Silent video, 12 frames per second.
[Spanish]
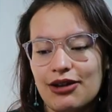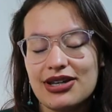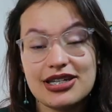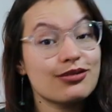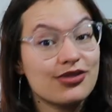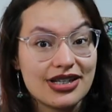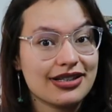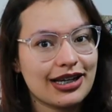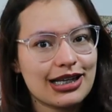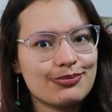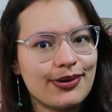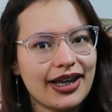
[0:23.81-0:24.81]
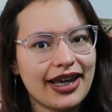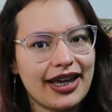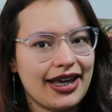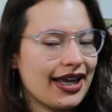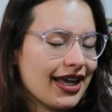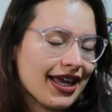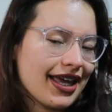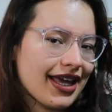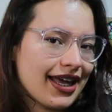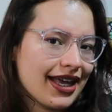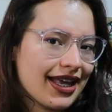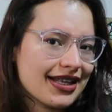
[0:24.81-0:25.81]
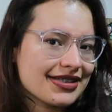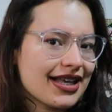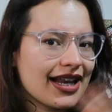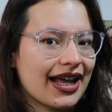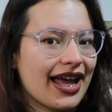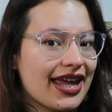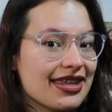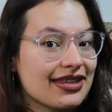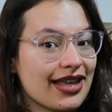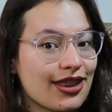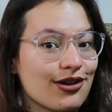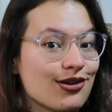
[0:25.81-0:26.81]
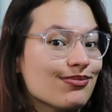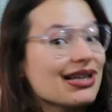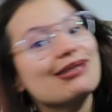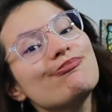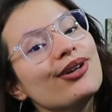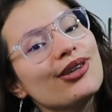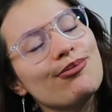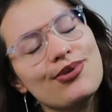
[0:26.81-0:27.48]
Le voy a echar muchas ganas para que salga editado lo más pronto